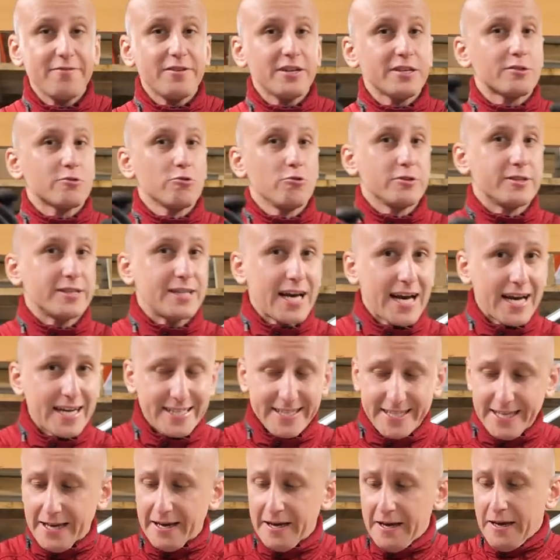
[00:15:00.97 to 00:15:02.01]
И в
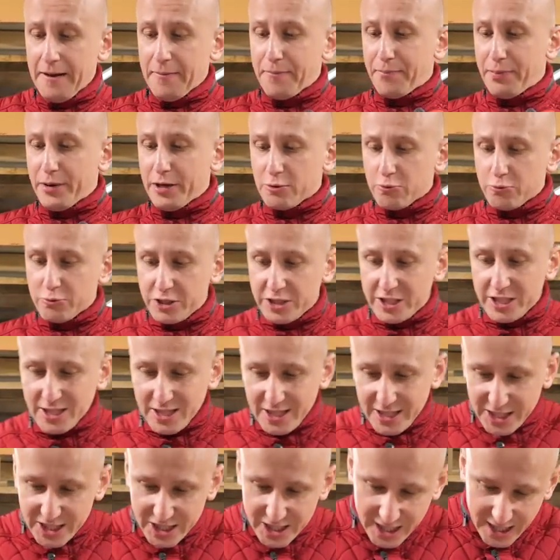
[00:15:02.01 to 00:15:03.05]
результате
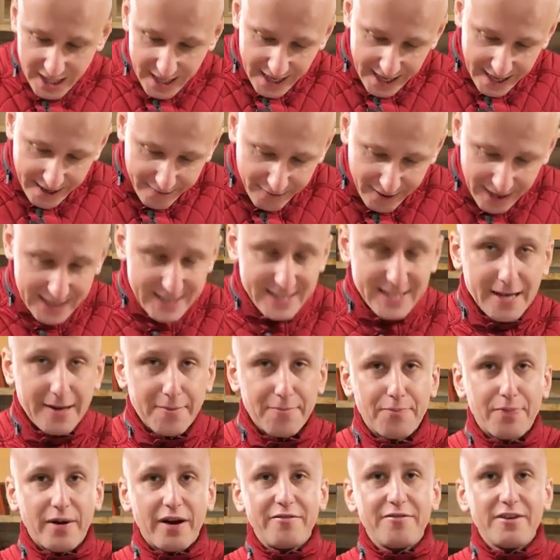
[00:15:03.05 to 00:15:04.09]
получилась шероховатая
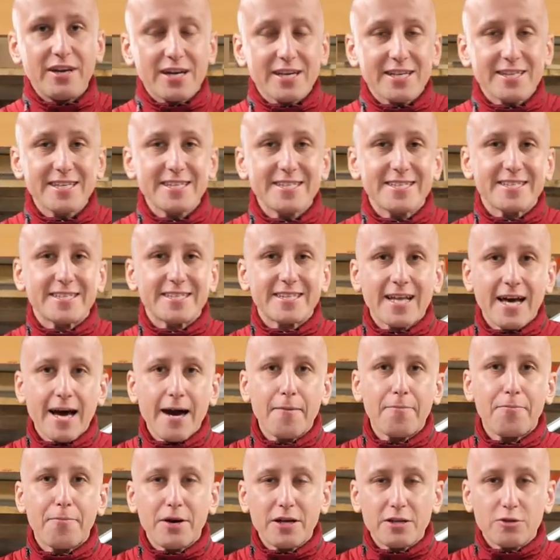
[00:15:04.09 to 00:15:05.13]
поверхность
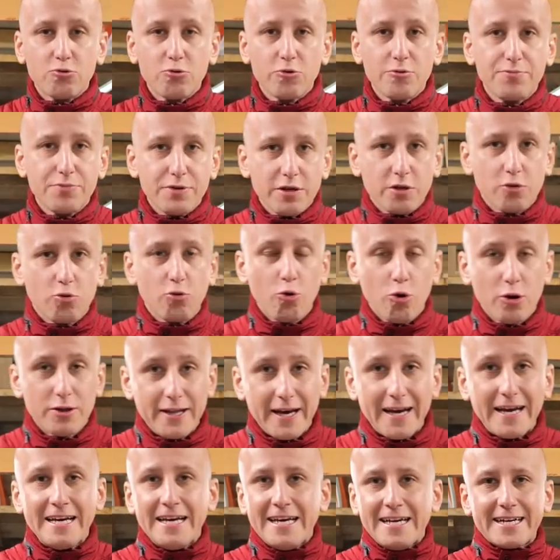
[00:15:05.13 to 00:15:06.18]
наподобие
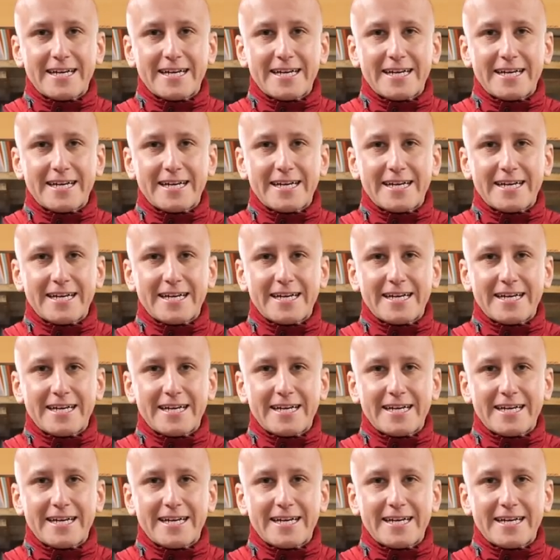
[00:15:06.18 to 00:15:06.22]
хона.